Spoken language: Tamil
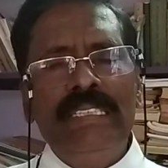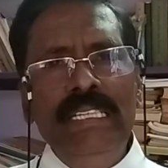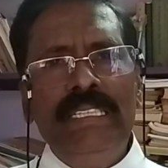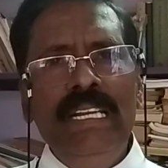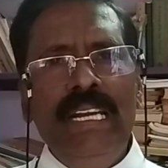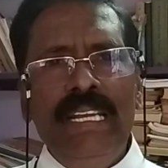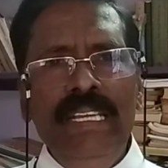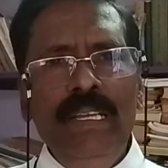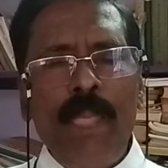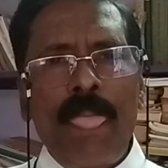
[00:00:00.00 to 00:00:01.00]
சீசர்களை
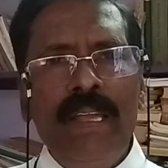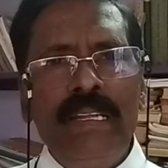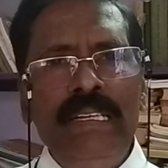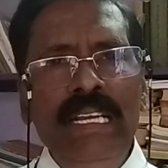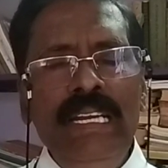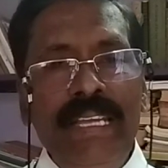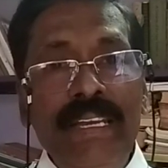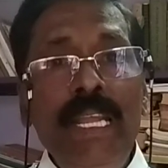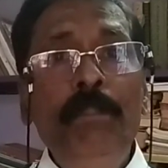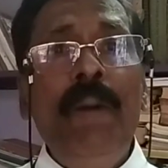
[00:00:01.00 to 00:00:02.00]
நீங்கள்
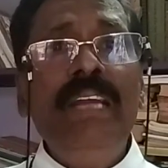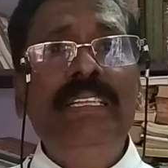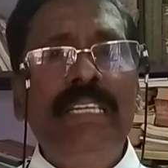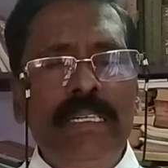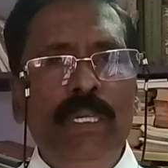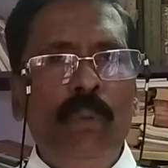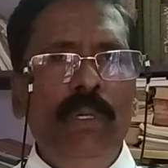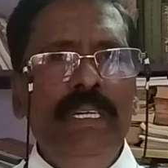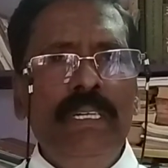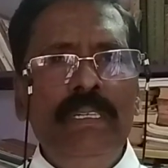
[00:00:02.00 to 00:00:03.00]
என்னை பார்த்து
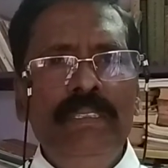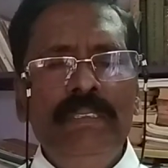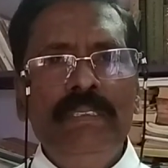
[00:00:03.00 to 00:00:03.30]
கற்றுக்கொள்ளுங்கள்